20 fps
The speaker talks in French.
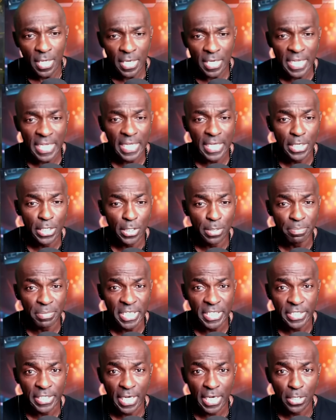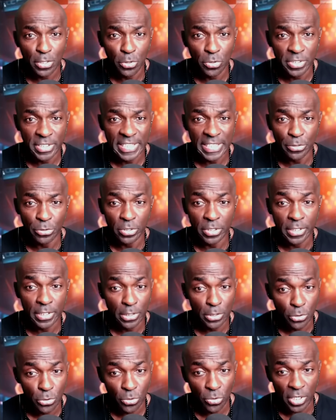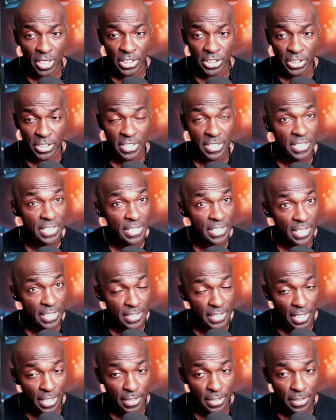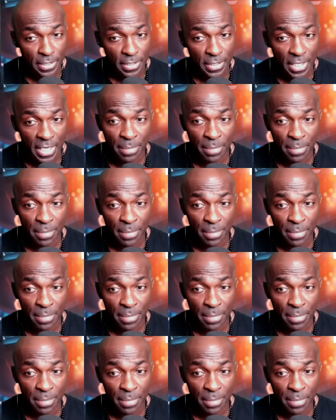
les grands médias continuent d'encourager ces attaques,